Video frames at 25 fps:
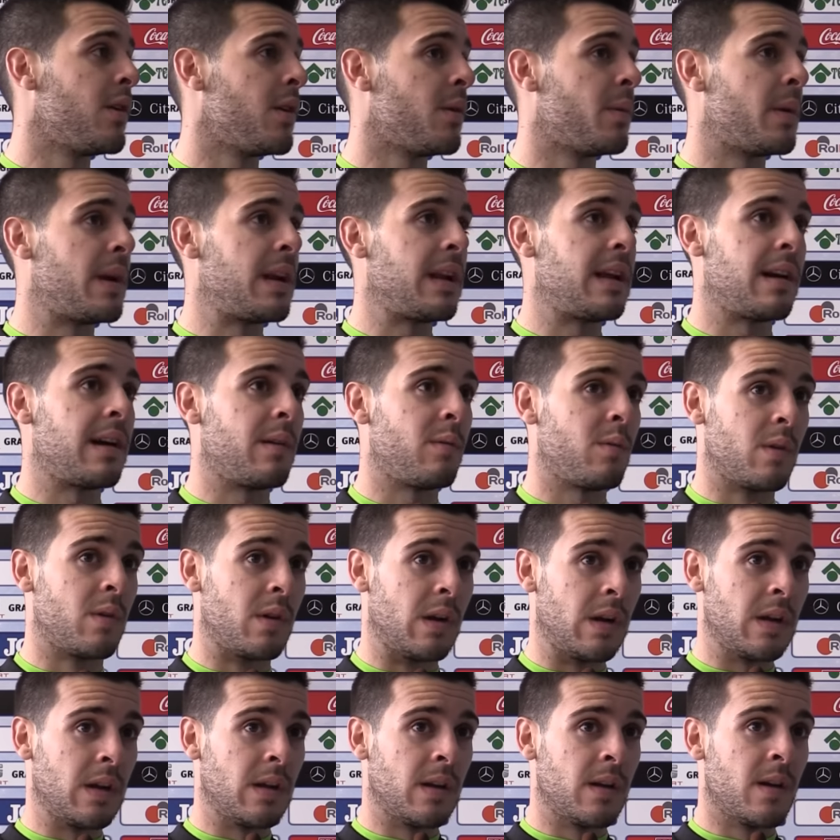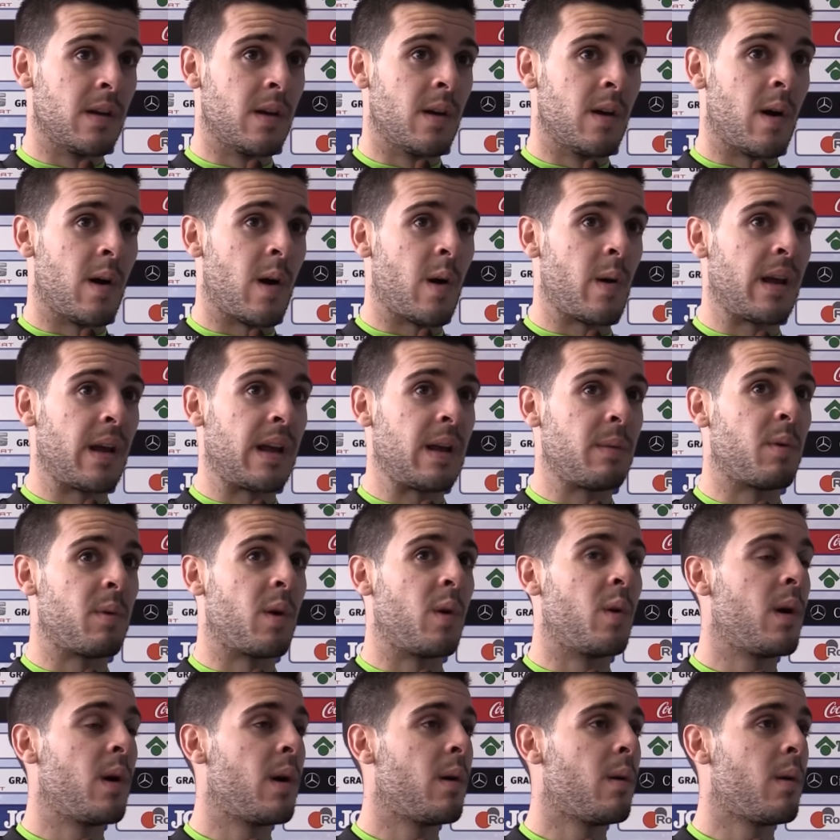Yo venía a un,
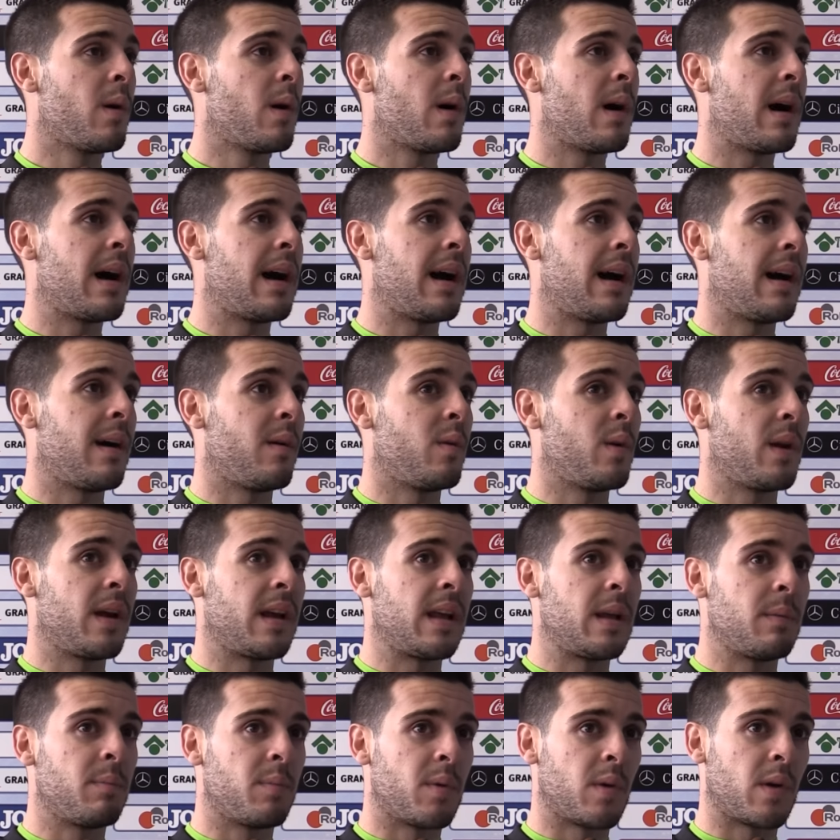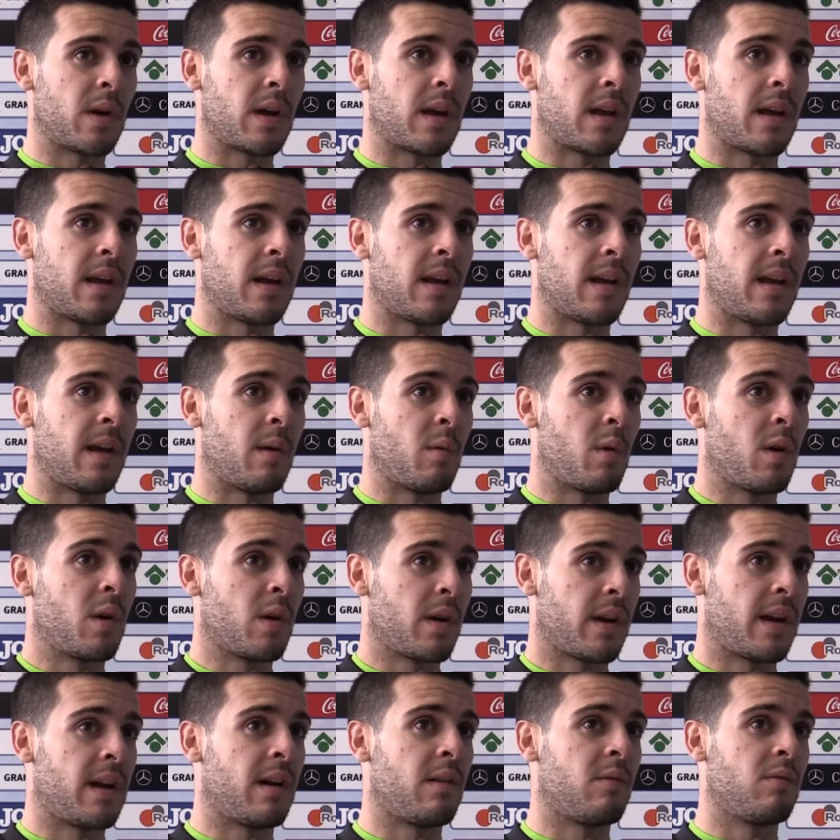equipo nuevo, a un equipo que,
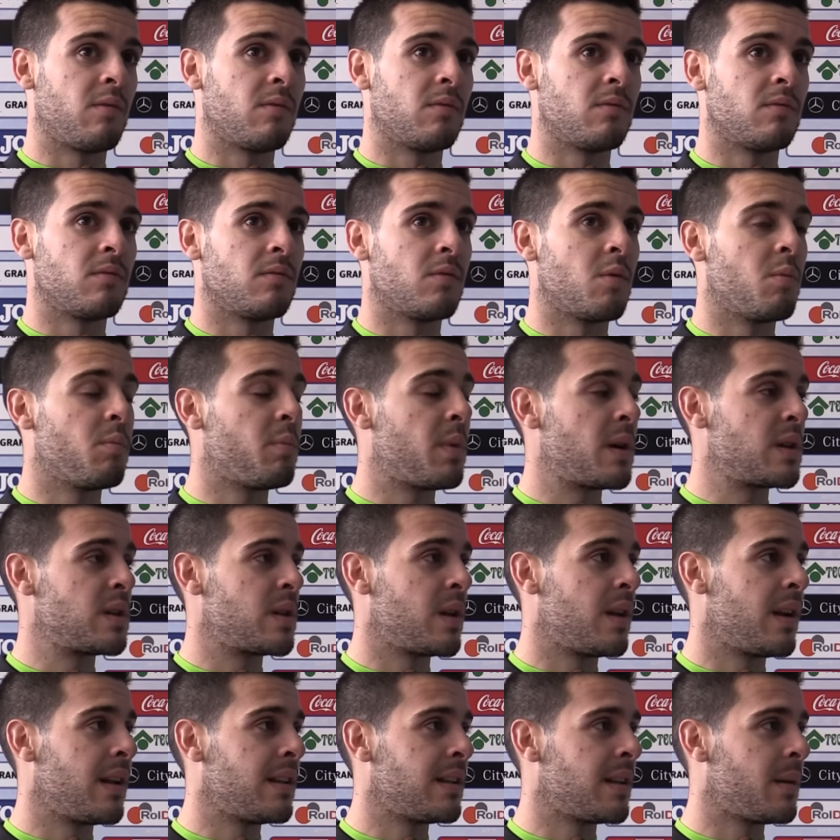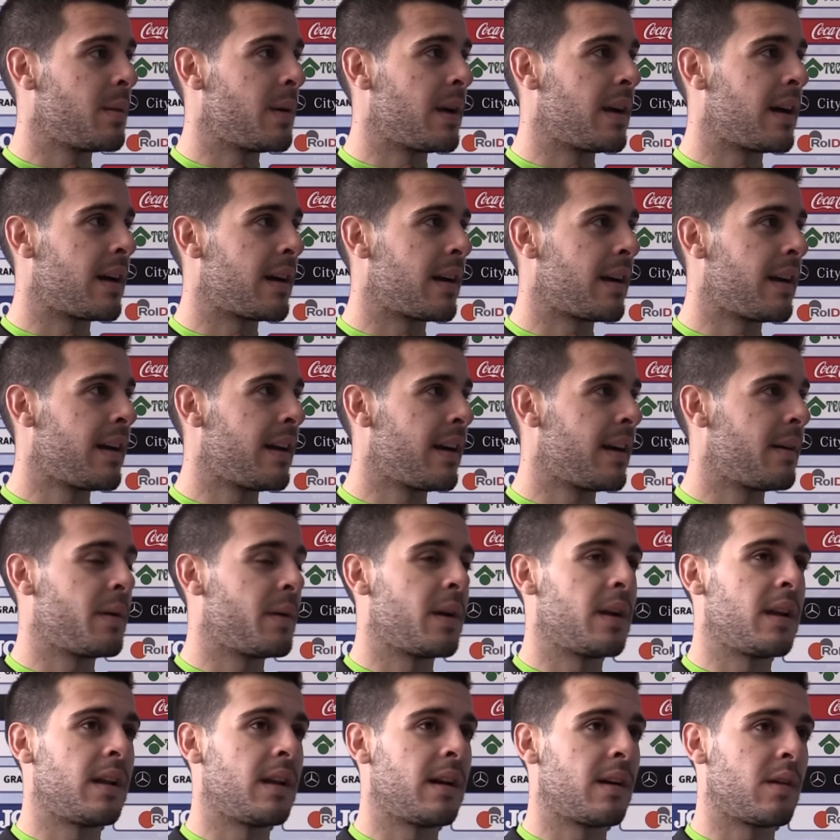bueno, que era un, paso adelante a mi carrera,
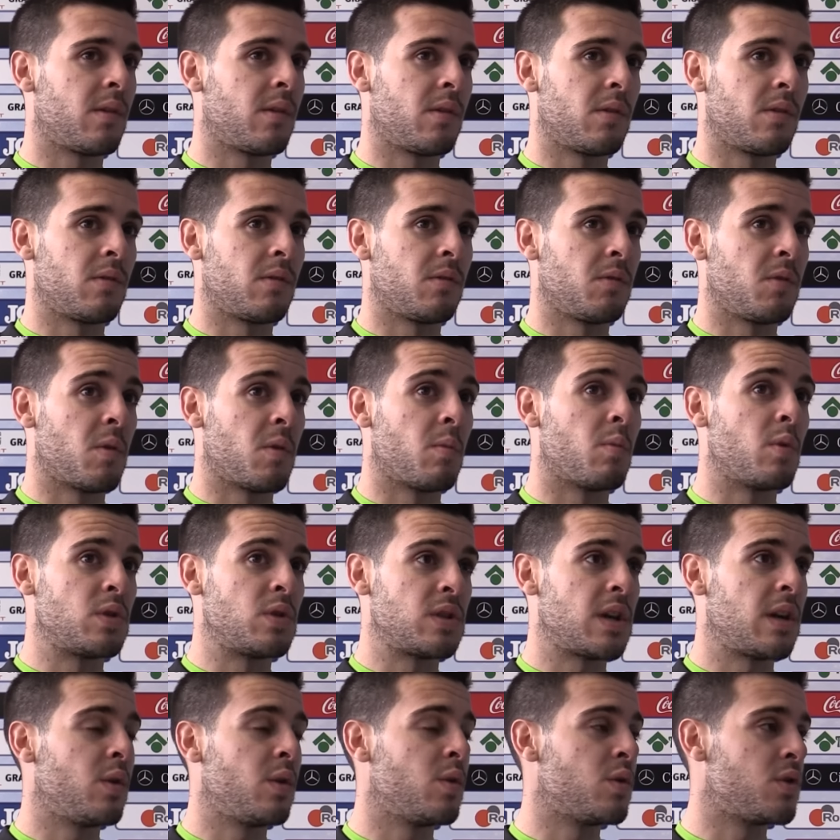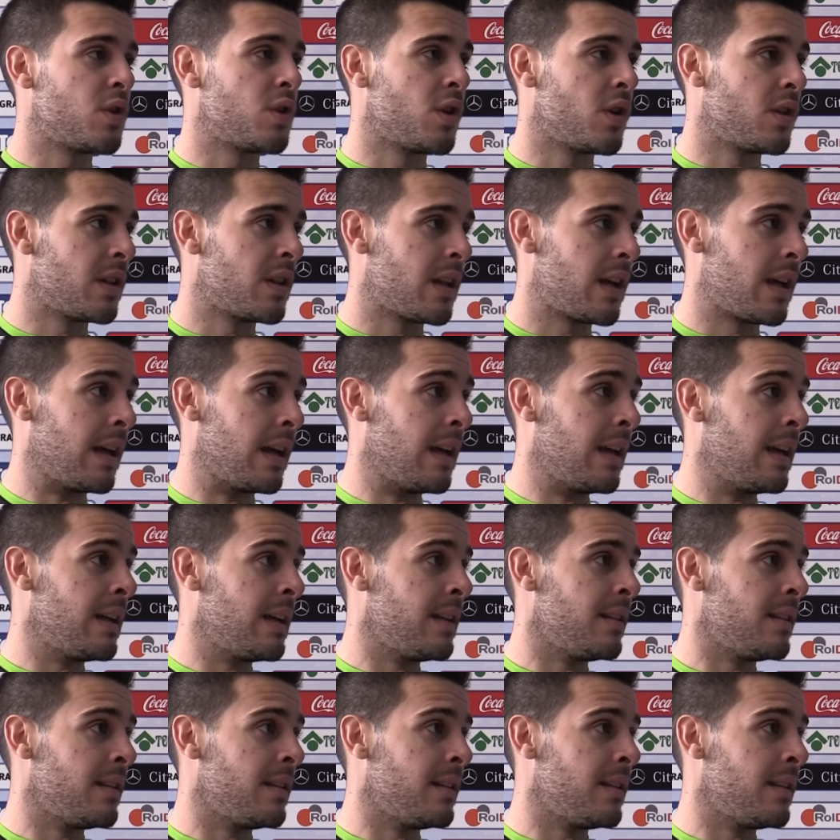venía con, mucha ilusión de,